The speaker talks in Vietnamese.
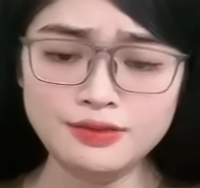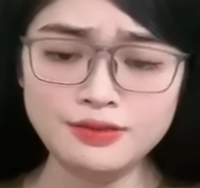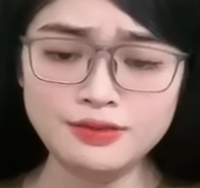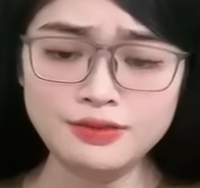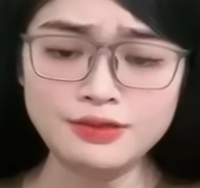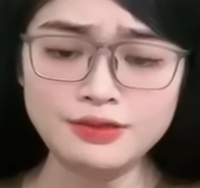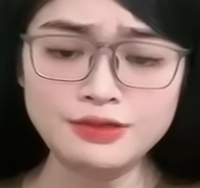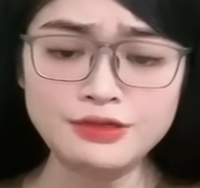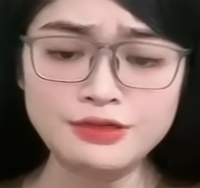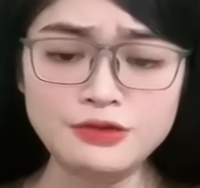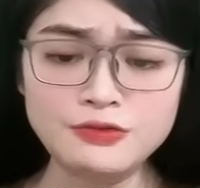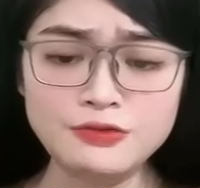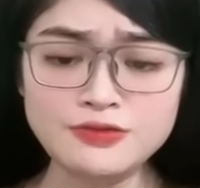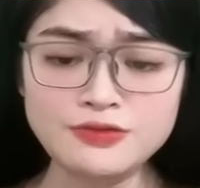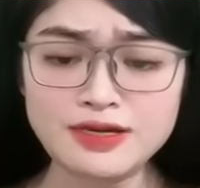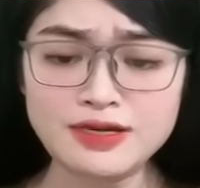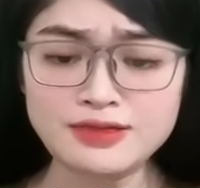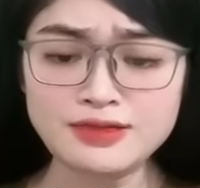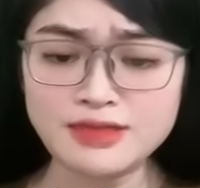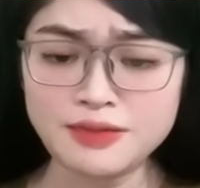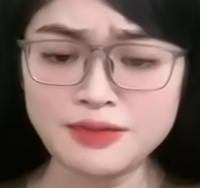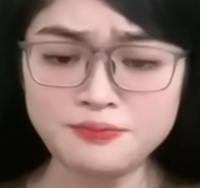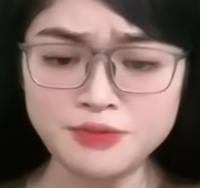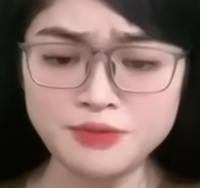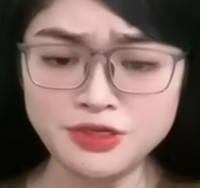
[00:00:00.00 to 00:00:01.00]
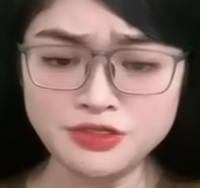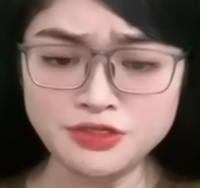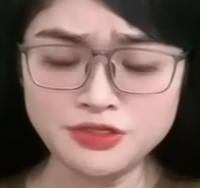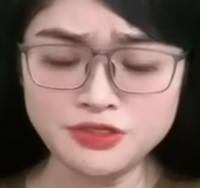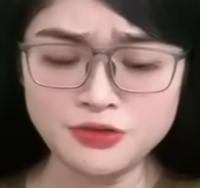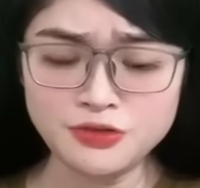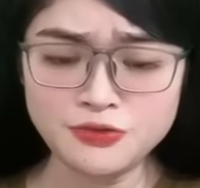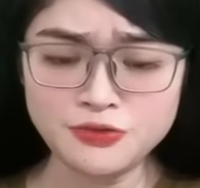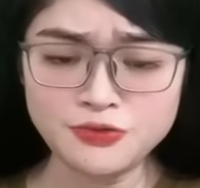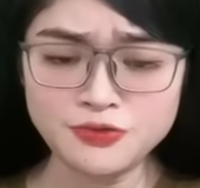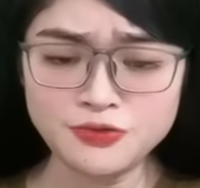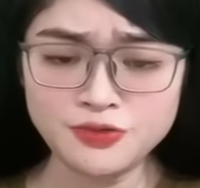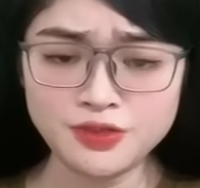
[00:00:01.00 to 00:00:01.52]
Lấy đâu ra năm mươi
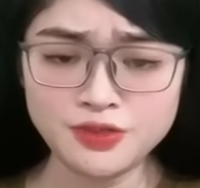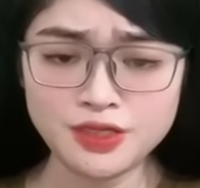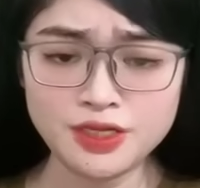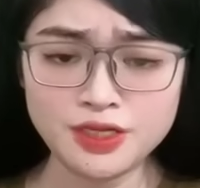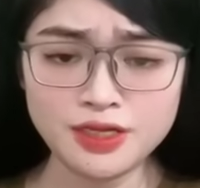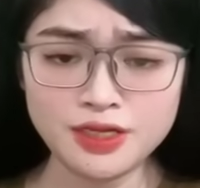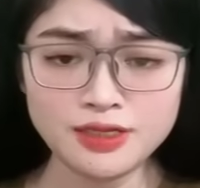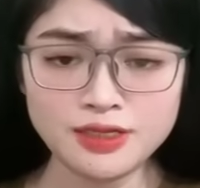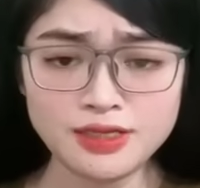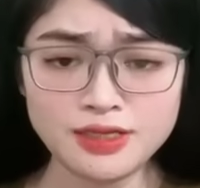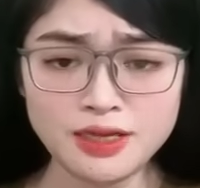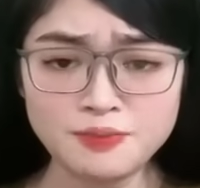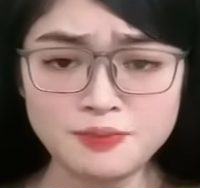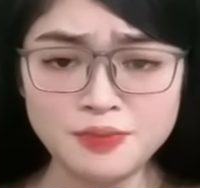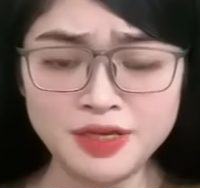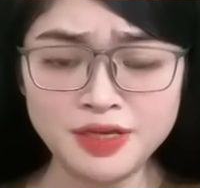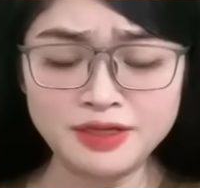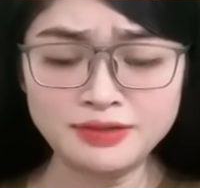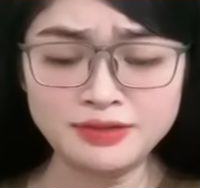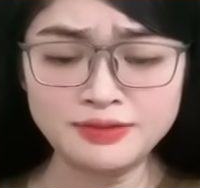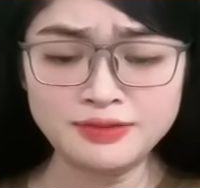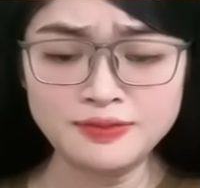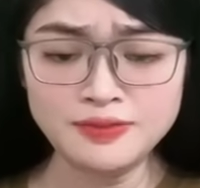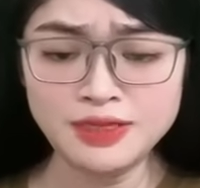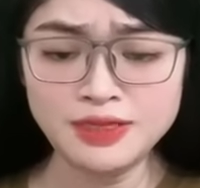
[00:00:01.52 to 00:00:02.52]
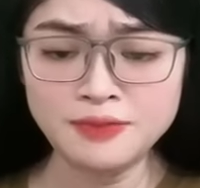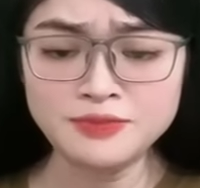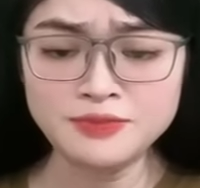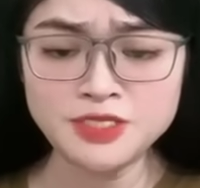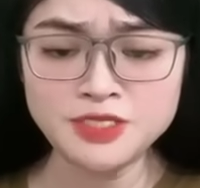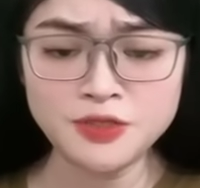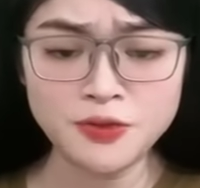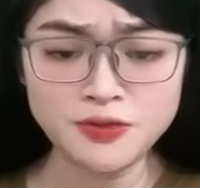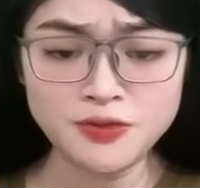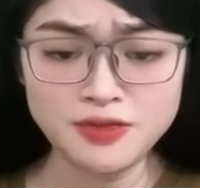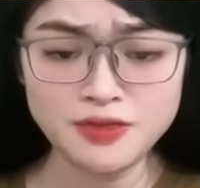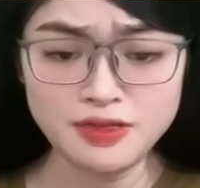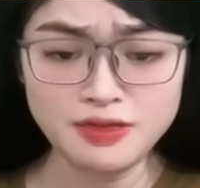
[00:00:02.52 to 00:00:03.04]
triệu, nhà mình làm gì
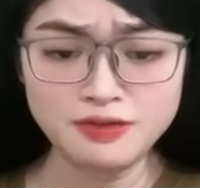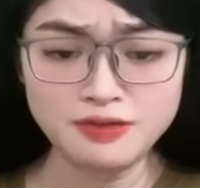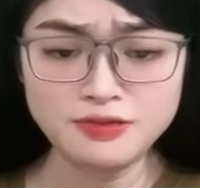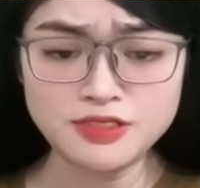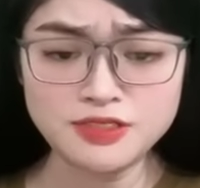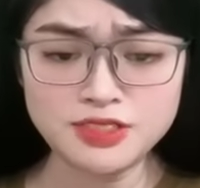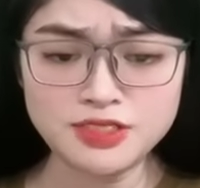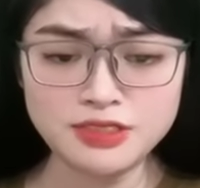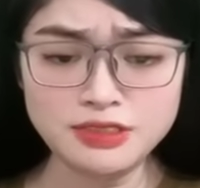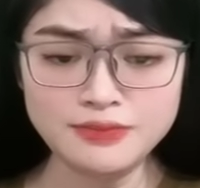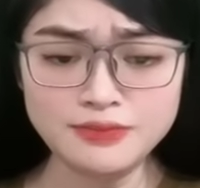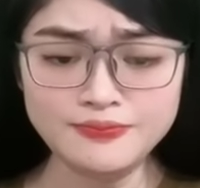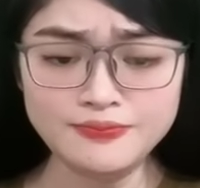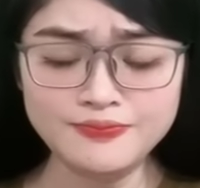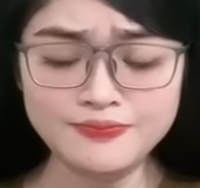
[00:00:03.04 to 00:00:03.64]
có tiền chứ?